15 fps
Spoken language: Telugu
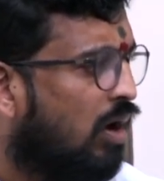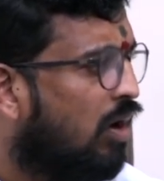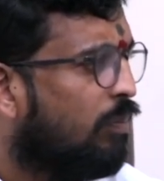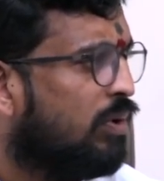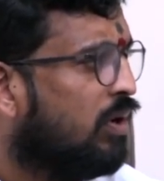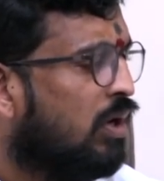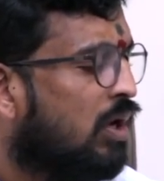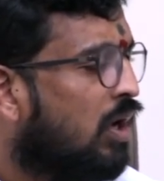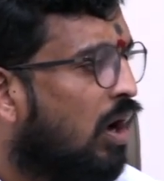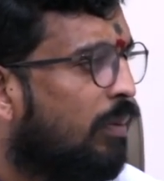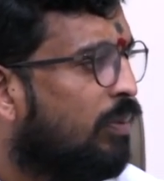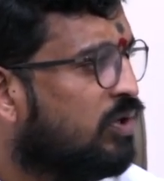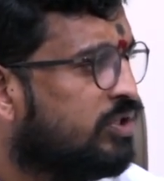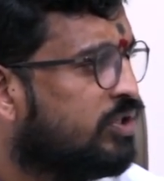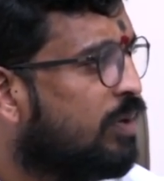అపో
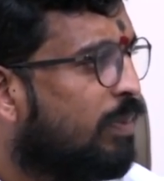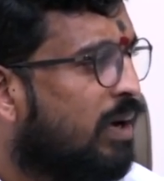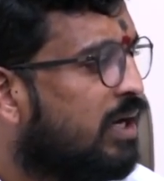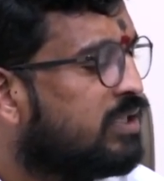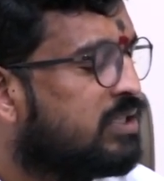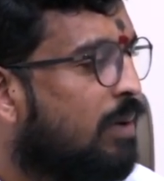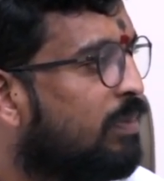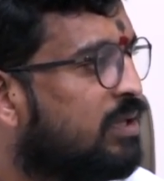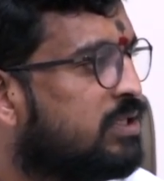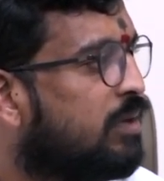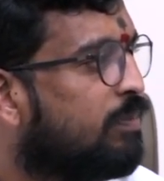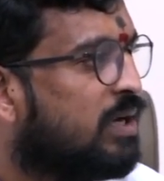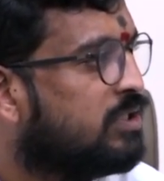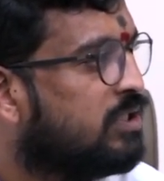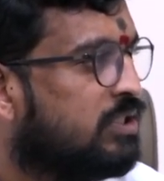అపోజిషన్ పార్టీస్
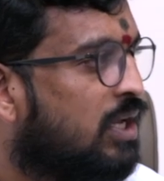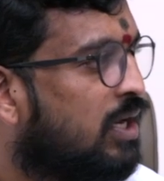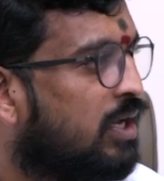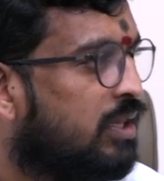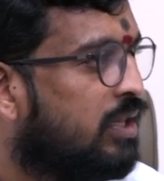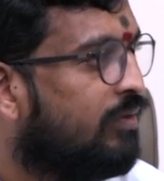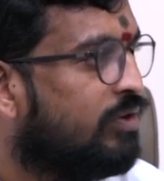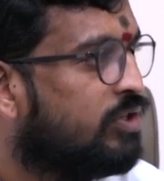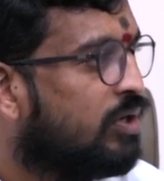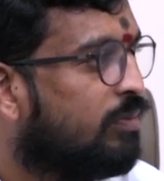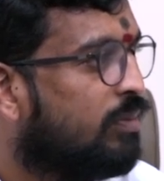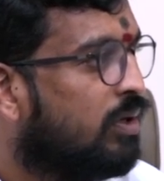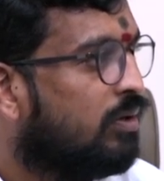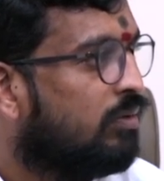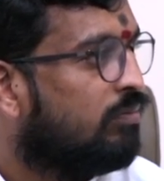కంపల్సరీ ప్రశ్నించాలి కదా దీని
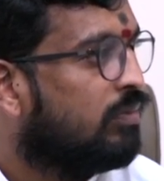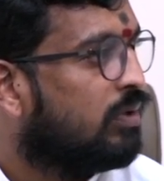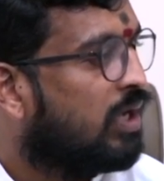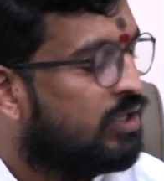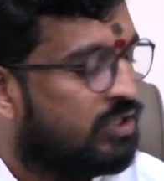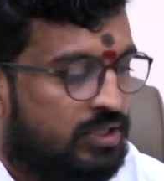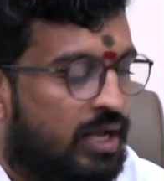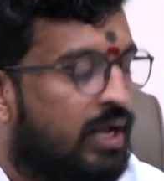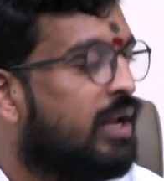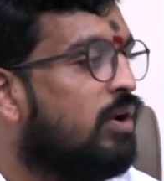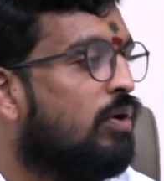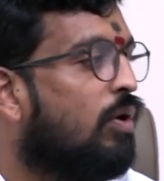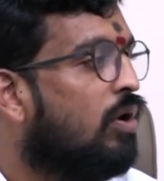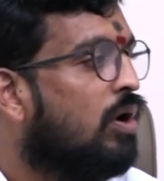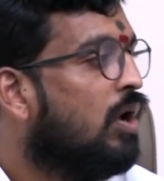విషయంలో ఖచ్చితంగా
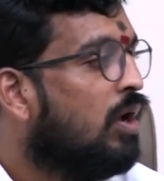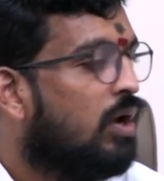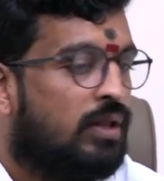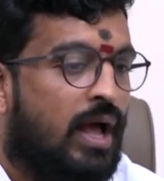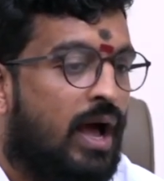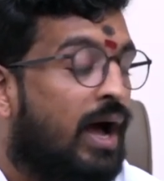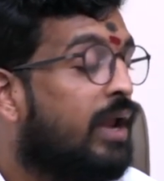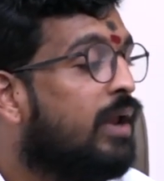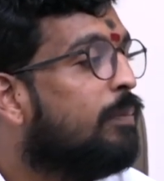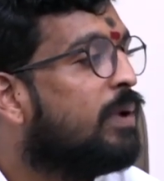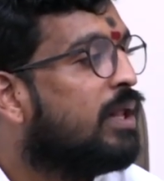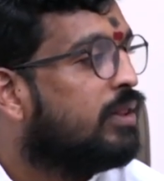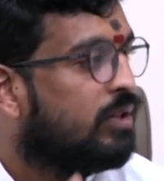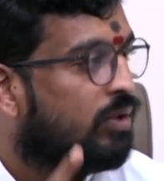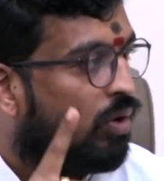నేను దాన్ని
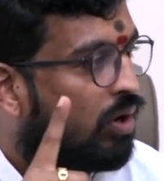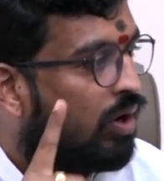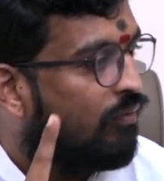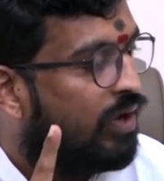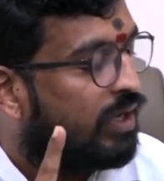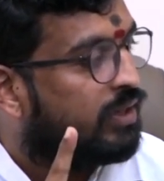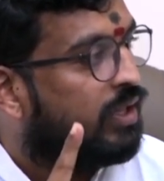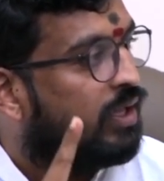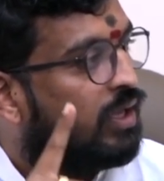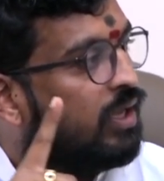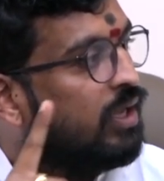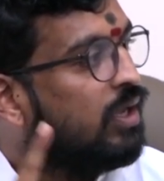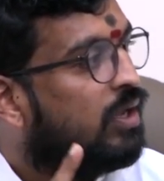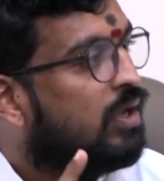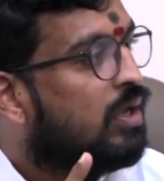ప్రతి ఒక్క
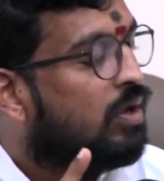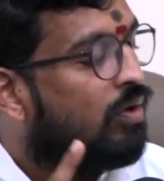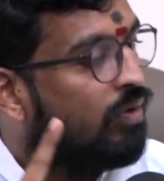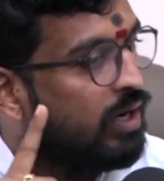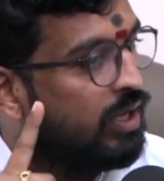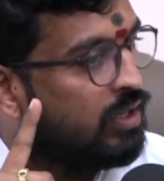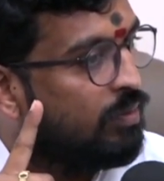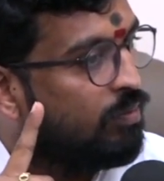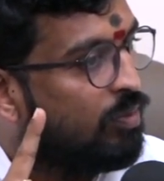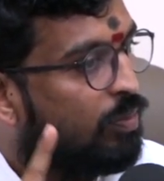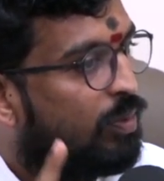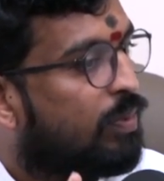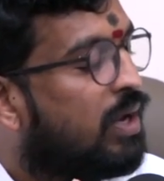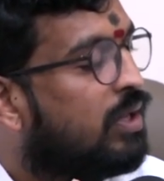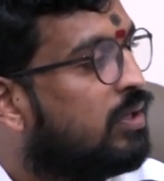వ్యక్తికి ఎవరైతే
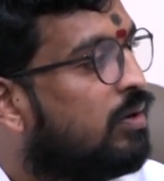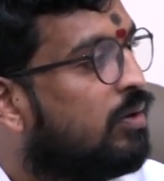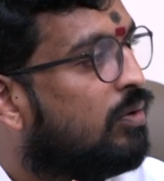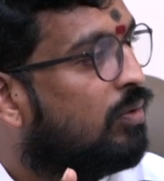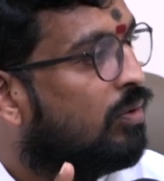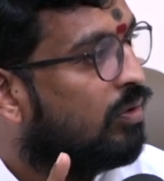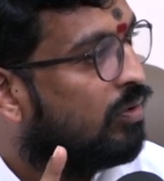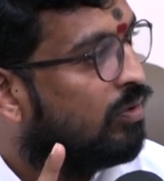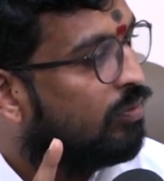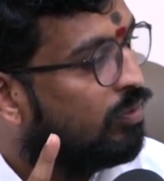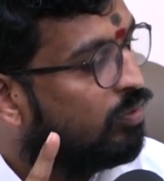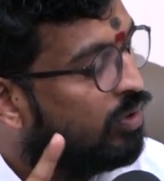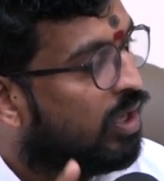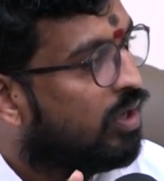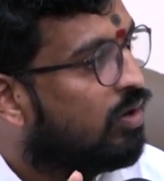ముంపు ప్రాంతాలు
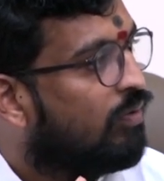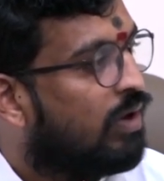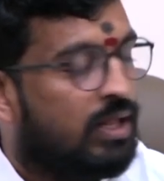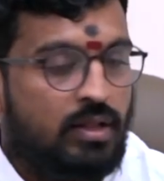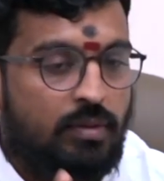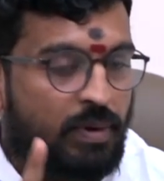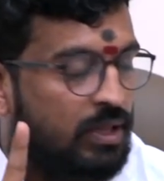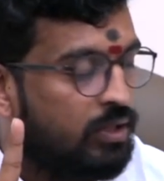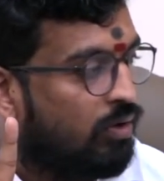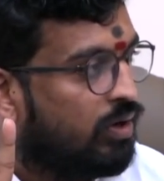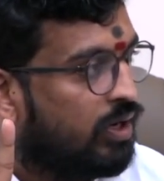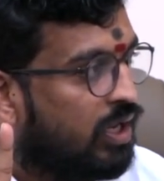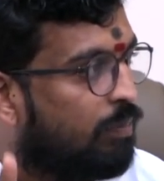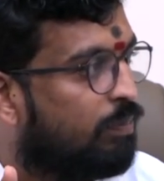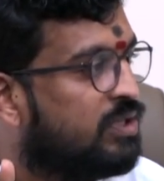ఉన్నారో వాళ్ళైతే ప్రతి
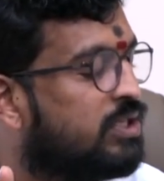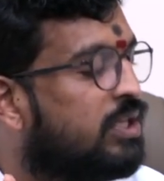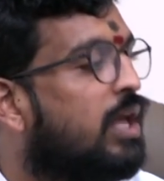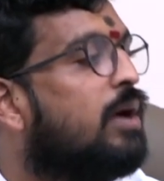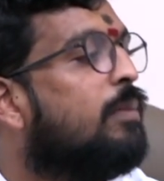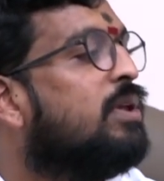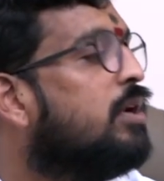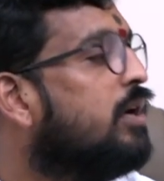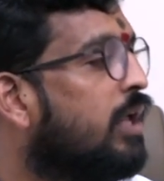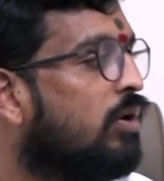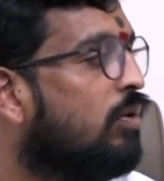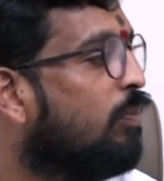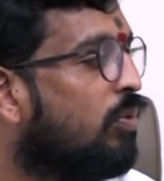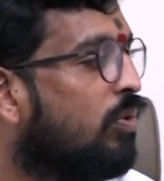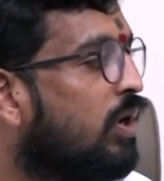ఒక్కరికి ఇప్పించేదాకా మాత్రం
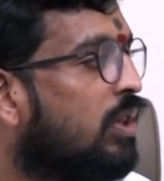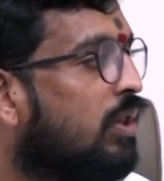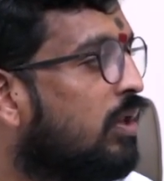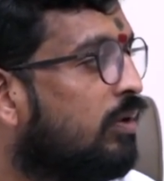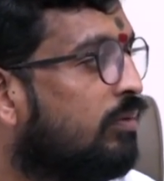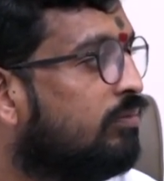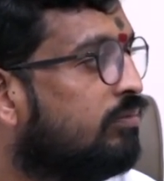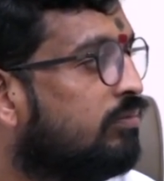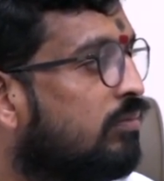నేను ఒప్పుకునేది లేదు